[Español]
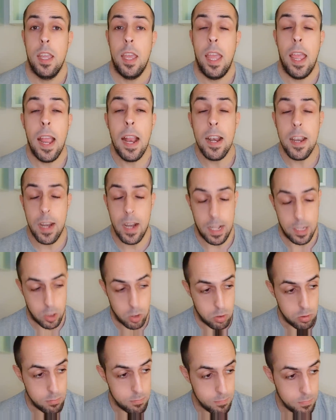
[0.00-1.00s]
El
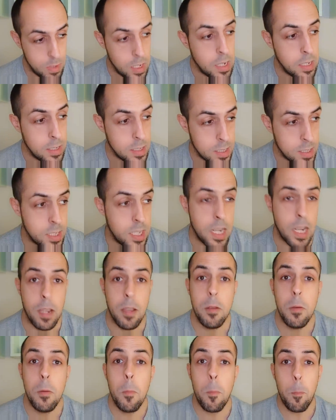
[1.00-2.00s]
relato.
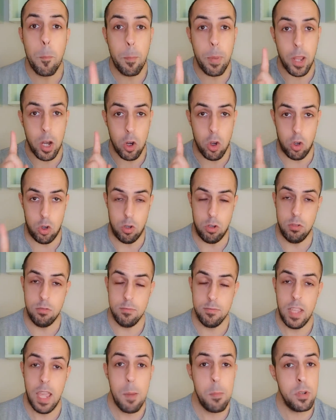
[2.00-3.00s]
Sí. Pero ojo,
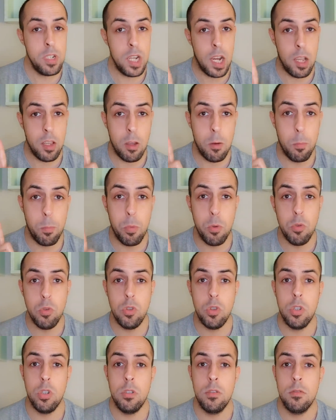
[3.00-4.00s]
hemos llegado a un
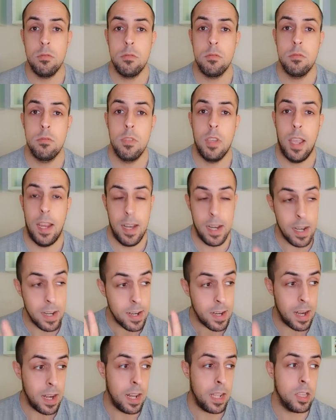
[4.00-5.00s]
punto en el
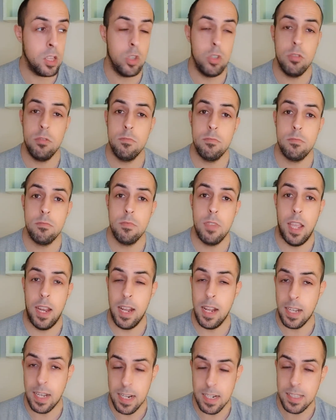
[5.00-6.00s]
relato en
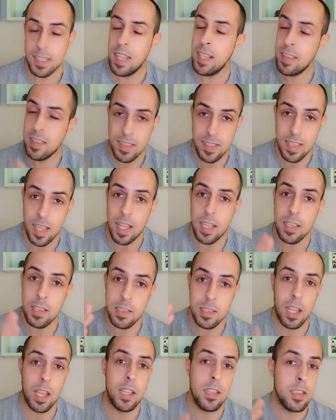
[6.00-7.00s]
el que está tan,
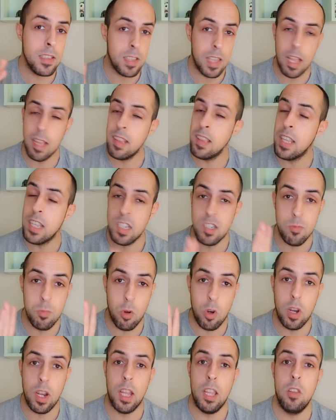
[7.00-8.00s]
tan, tan
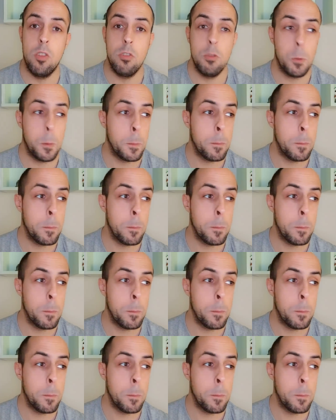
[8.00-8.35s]
desbocado